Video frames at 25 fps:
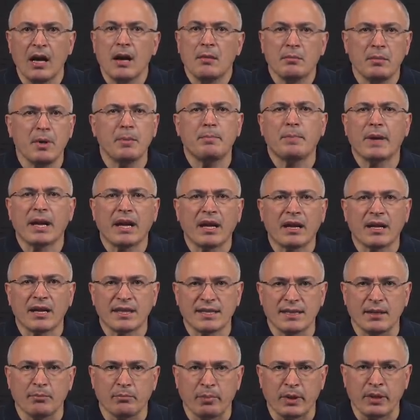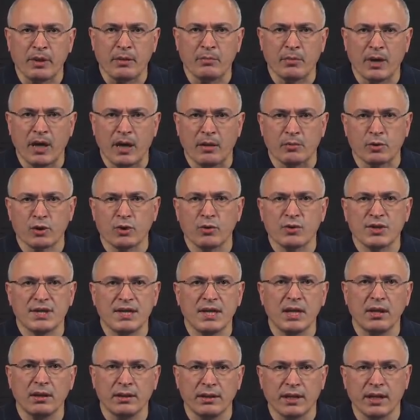Мы прекрасно понимаем, что
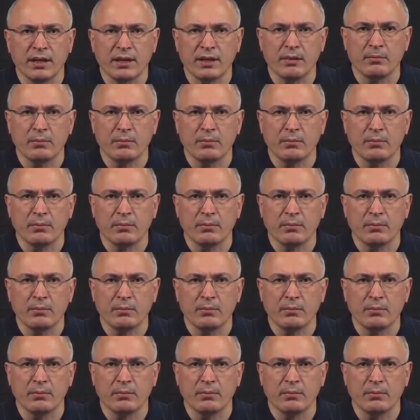сделано это